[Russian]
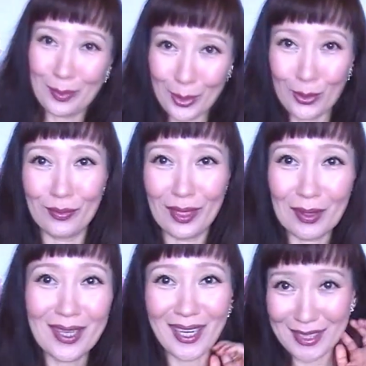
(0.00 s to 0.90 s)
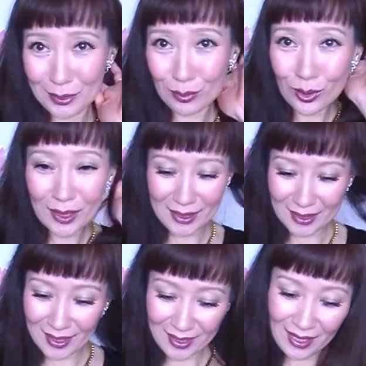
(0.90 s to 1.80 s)
придет время красить волосы,
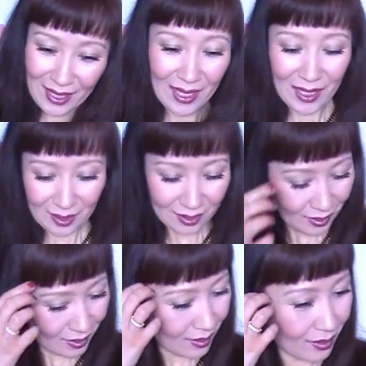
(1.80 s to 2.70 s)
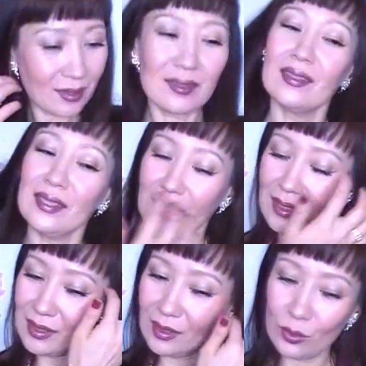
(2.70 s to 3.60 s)
да. Э, я это
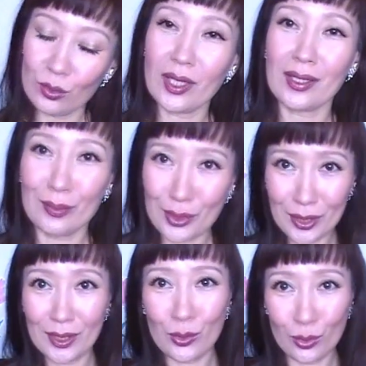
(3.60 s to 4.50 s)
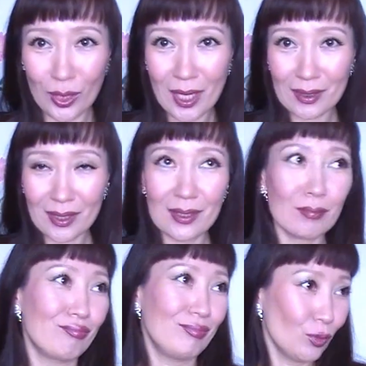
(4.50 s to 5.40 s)
делаю, как обычно,
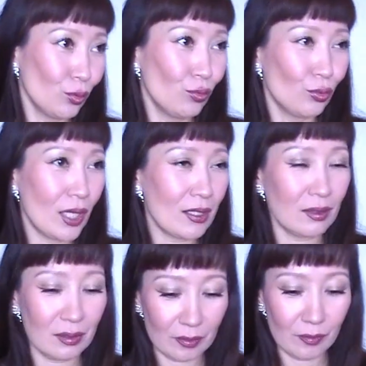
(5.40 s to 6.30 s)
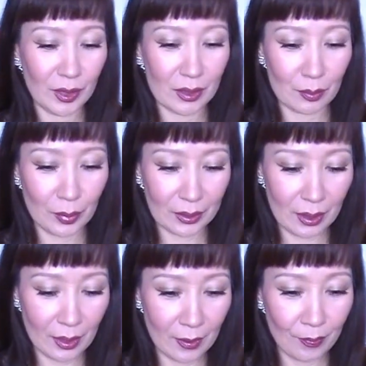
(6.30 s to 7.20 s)
регулярно, ну, раз в
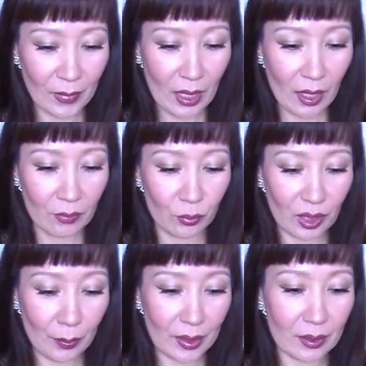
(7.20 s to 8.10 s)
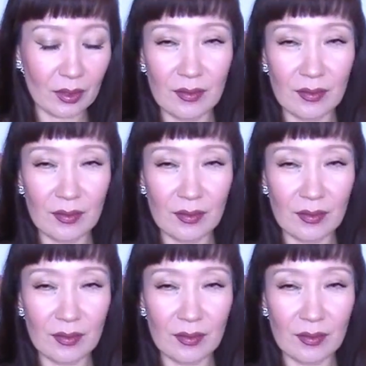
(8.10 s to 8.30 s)
месяц-полтора. Вот опять-таки